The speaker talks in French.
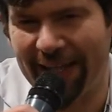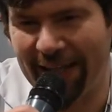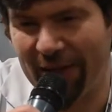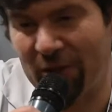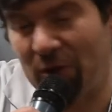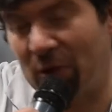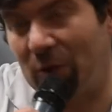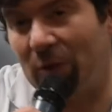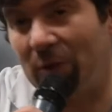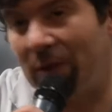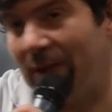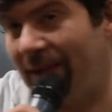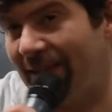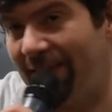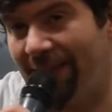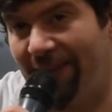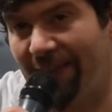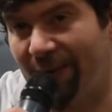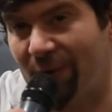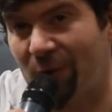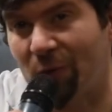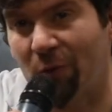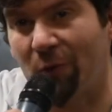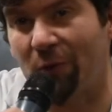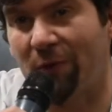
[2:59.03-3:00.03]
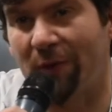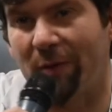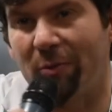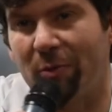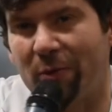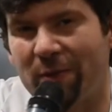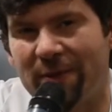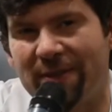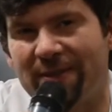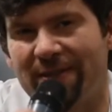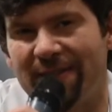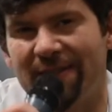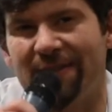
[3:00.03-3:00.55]
Et j'ai eu des, retours très
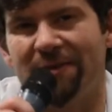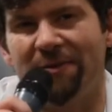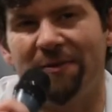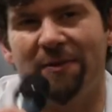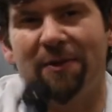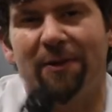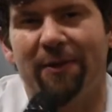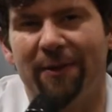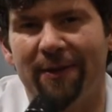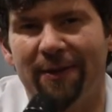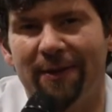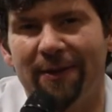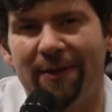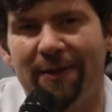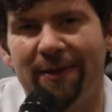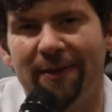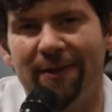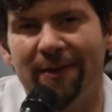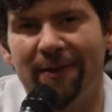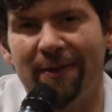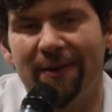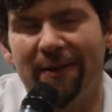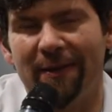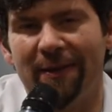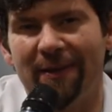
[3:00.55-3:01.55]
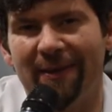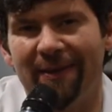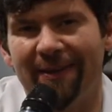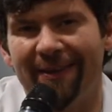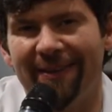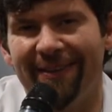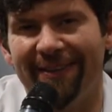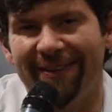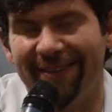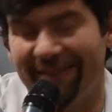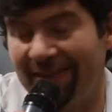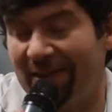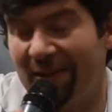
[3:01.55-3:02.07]
positifs
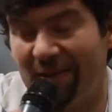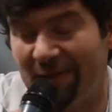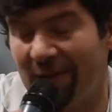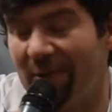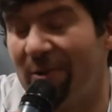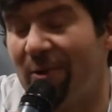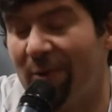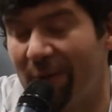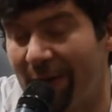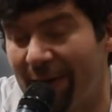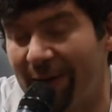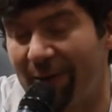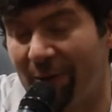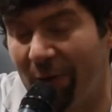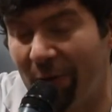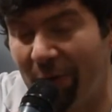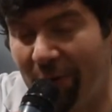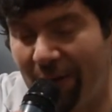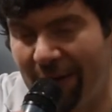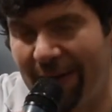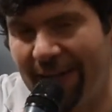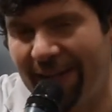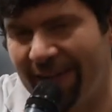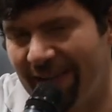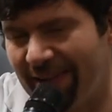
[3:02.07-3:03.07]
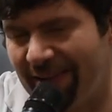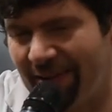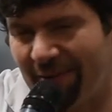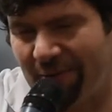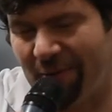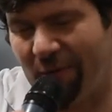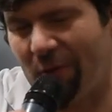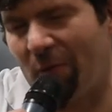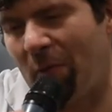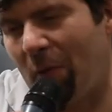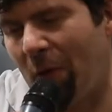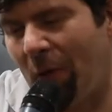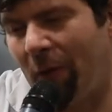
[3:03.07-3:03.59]
des, donateurs qui était
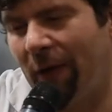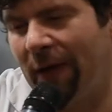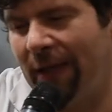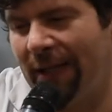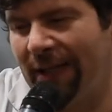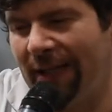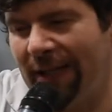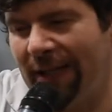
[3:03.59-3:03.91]
vraiment